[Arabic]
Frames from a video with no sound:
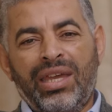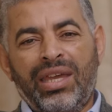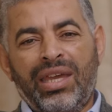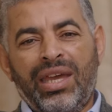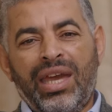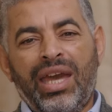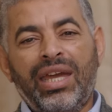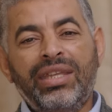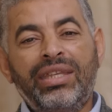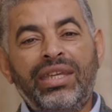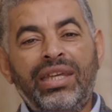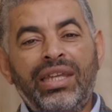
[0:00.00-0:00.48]

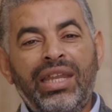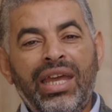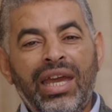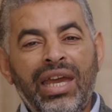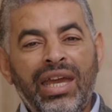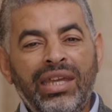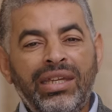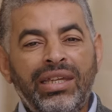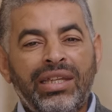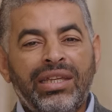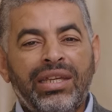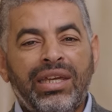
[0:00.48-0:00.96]
هذه
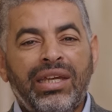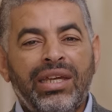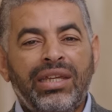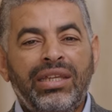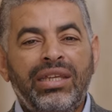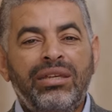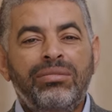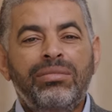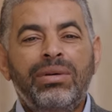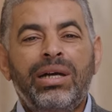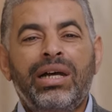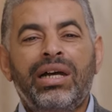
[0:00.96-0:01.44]
الايه
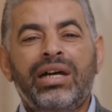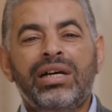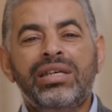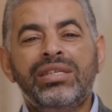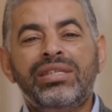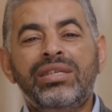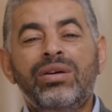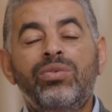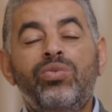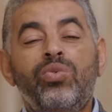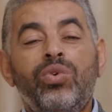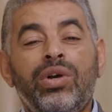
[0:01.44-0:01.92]
الكريمه
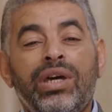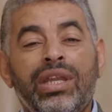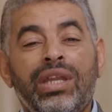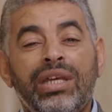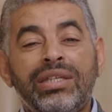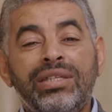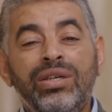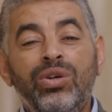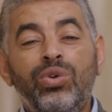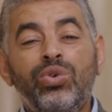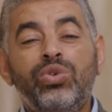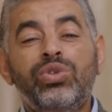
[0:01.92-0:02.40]

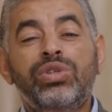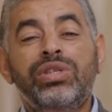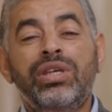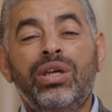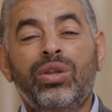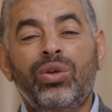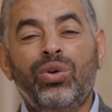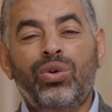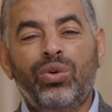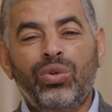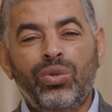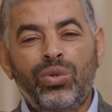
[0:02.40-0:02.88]
صورت حسن
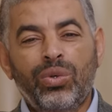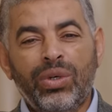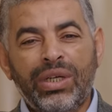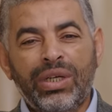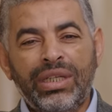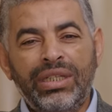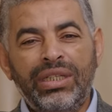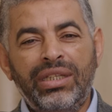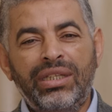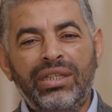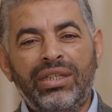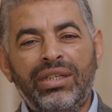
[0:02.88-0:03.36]

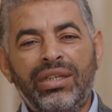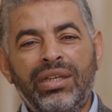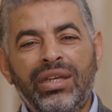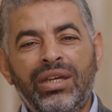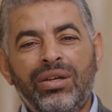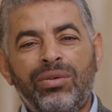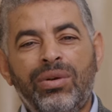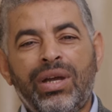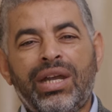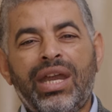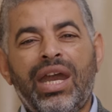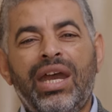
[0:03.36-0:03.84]
الخلق
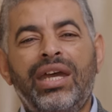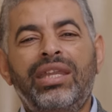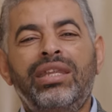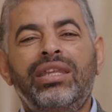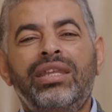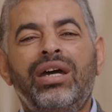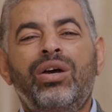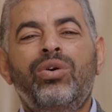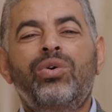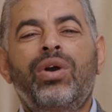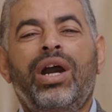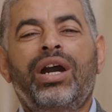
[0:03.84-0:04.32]

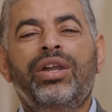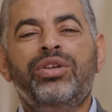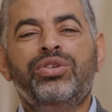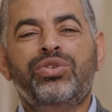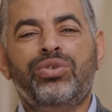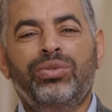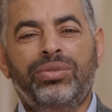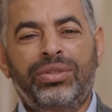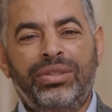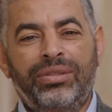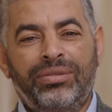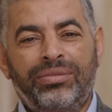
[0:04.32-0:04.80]
وكانه
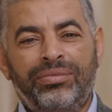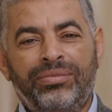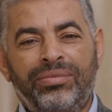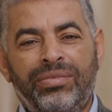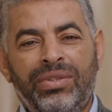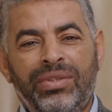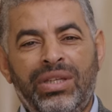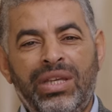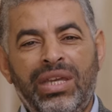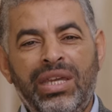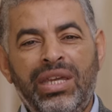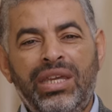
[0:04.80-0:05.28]
عرش
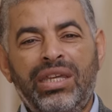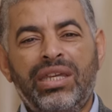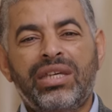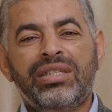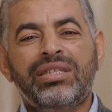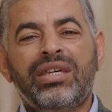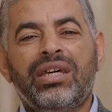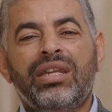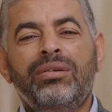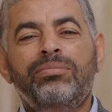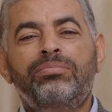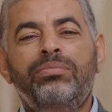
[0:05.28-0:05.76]

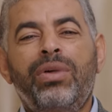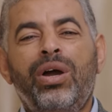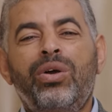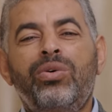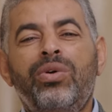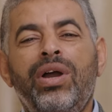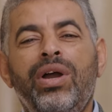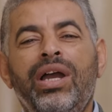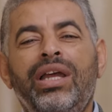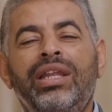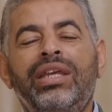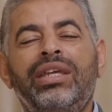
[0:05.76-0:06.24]

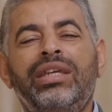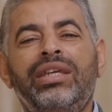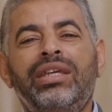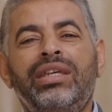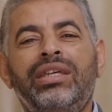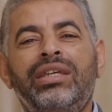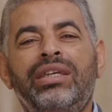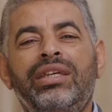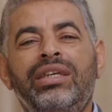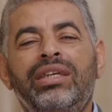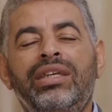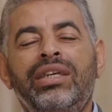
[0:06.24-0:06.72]
يتربع
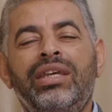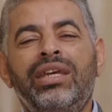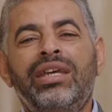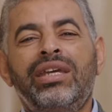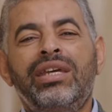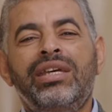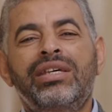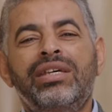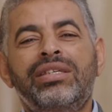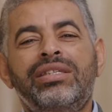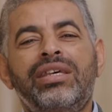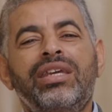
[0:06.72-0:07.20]
عليه
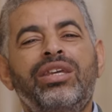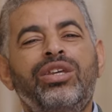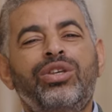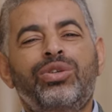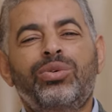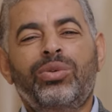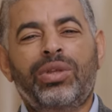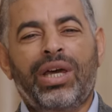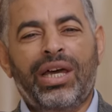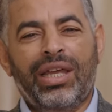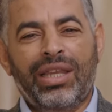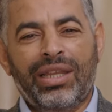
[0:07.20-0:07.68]
سيد
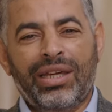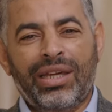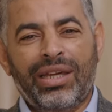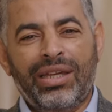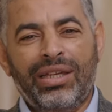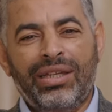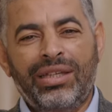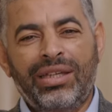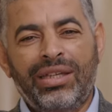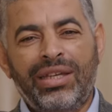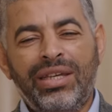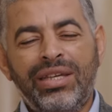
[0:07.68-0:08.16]
الخلق
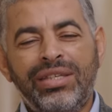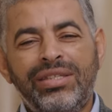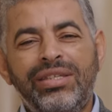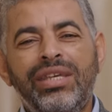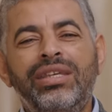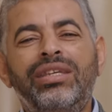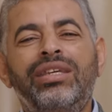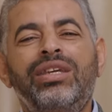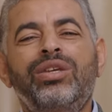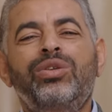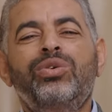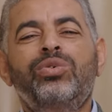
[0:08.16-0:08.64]

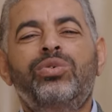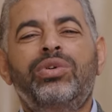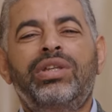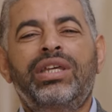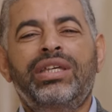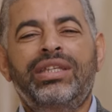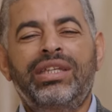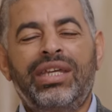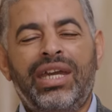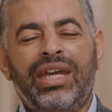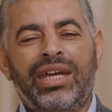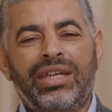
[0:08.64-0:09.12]
سيد
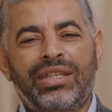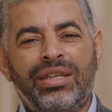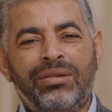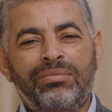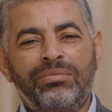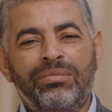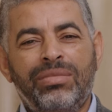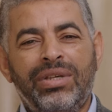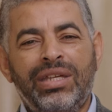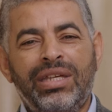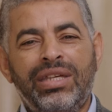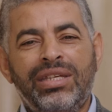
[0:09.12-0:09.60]
ولد ادم
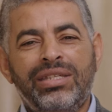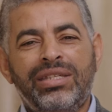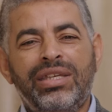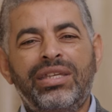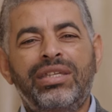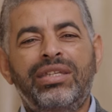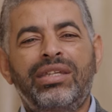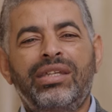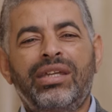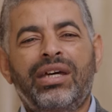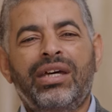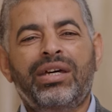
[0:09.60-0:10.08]

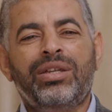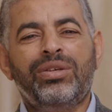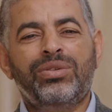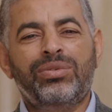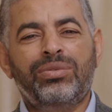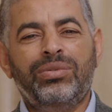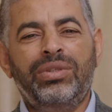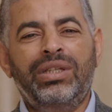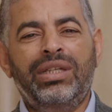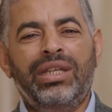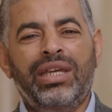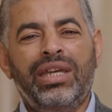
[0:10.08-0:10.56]
سيدنا
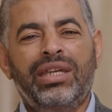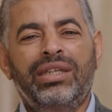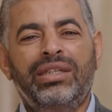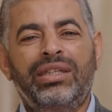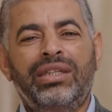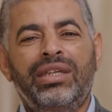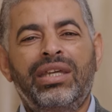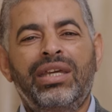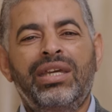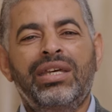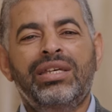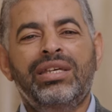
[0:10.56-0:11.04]
رسول الله
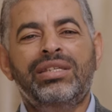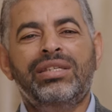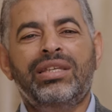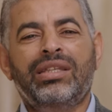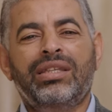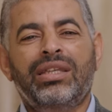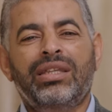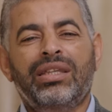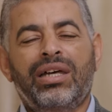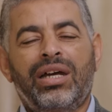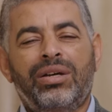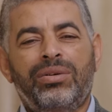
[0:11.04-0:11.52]
صلى
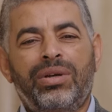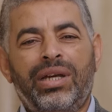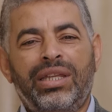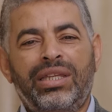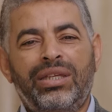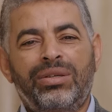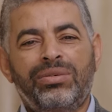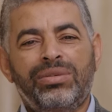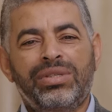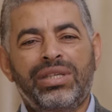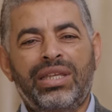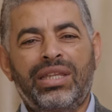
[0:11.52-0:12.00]
الله
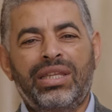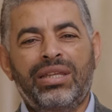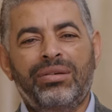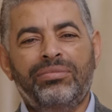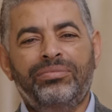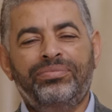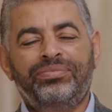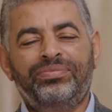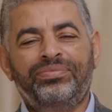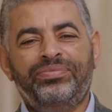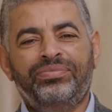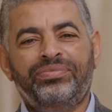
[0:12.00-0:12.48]
عليه وسلم
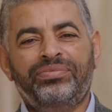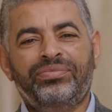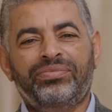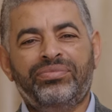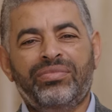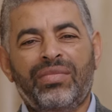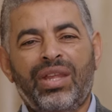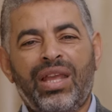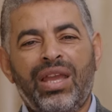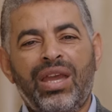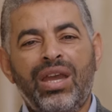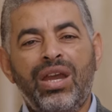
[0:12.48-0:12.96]

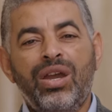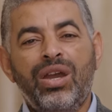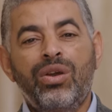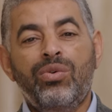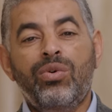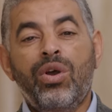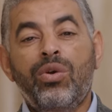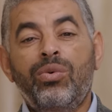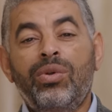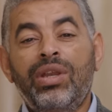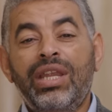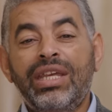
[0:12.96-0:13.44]

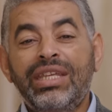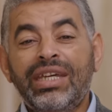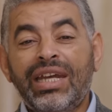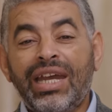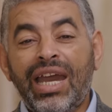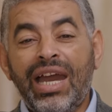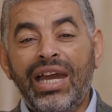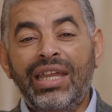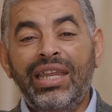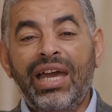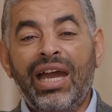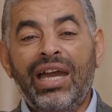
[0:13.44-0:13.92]
وهو الذي
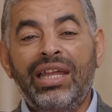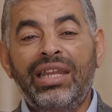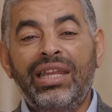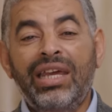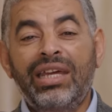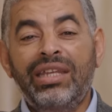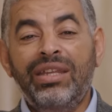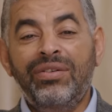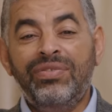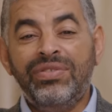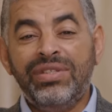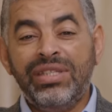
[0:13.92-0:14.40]
قال على
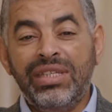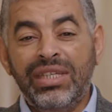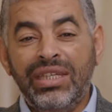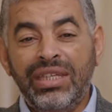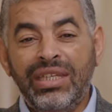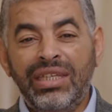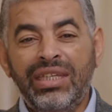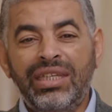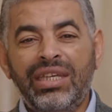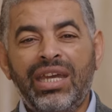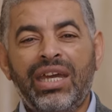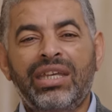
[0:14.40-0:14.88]
نفسه